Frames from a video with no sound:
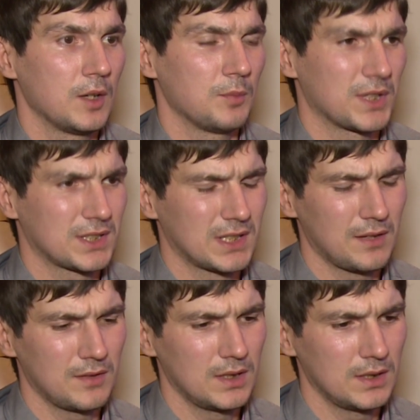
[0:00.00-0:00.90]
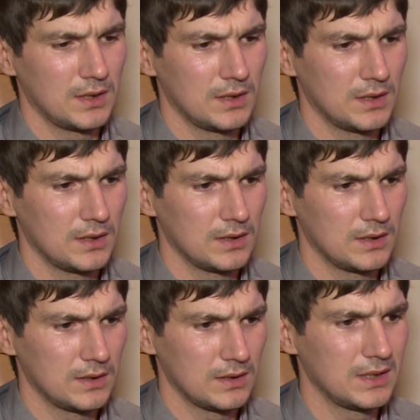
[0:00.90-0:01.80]
Поставили
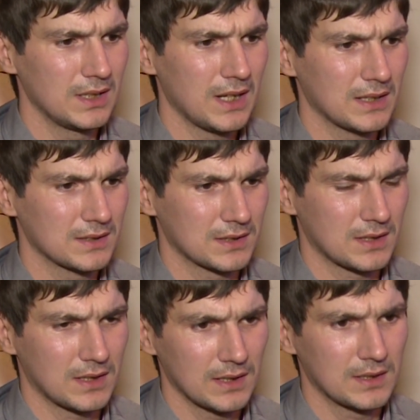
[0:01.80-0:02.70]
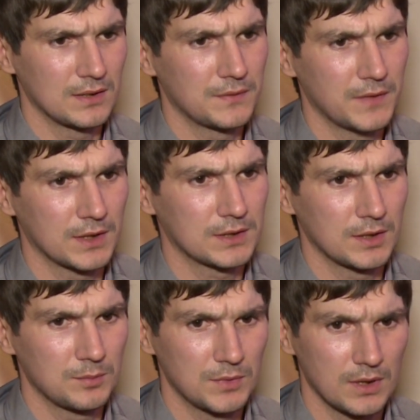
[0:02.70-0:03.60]
диагноз, какая-то
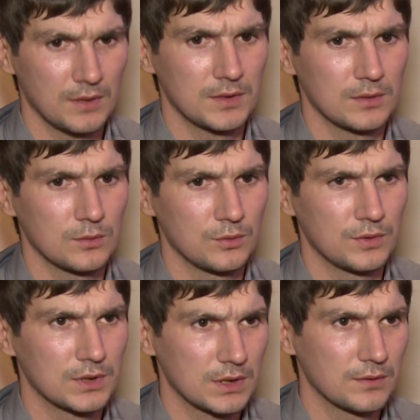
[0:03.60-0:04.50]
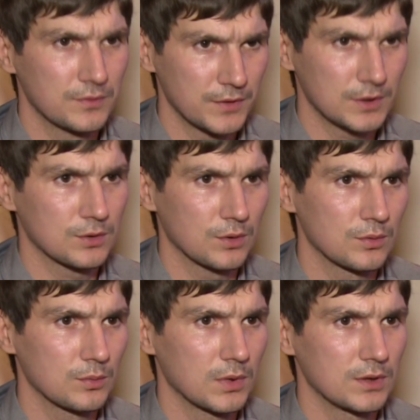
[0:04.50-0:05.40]
инфекция, и меня увезли в
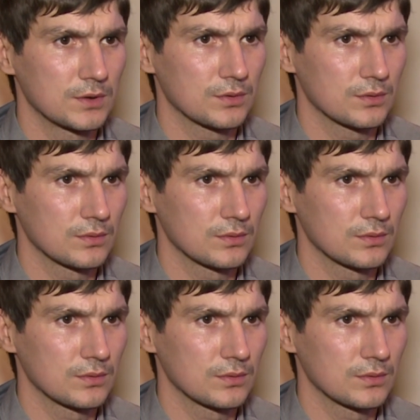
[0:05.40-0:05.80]
инфекционную больницу.